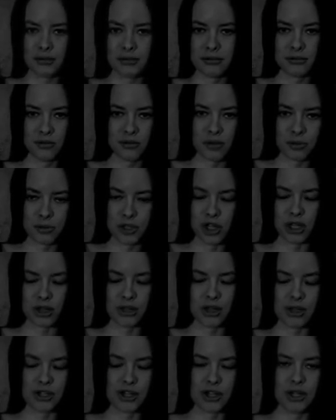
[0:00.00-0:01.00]
Ну, вообще
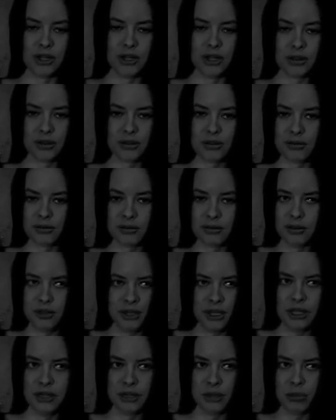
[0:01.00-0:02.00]
отложили.
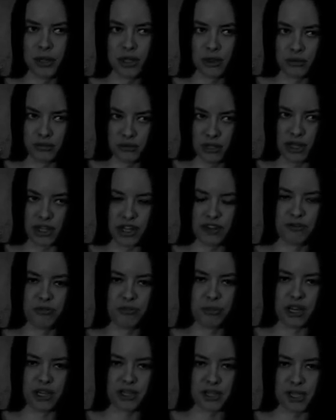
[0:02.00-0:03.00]
Не на потом даже, а в
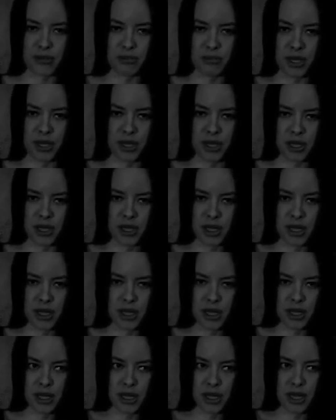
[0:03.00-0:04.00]
принципе.
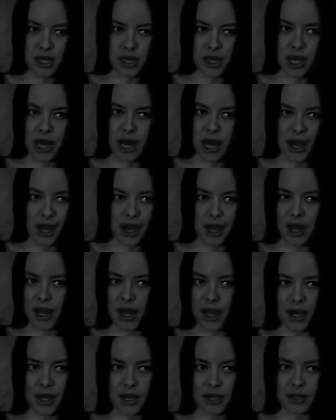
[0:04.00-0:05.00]

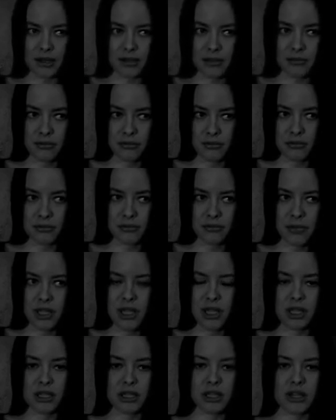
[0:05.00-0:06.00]
А мы
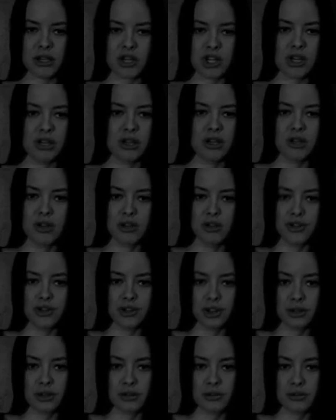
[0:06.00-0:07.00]
не отложили личное.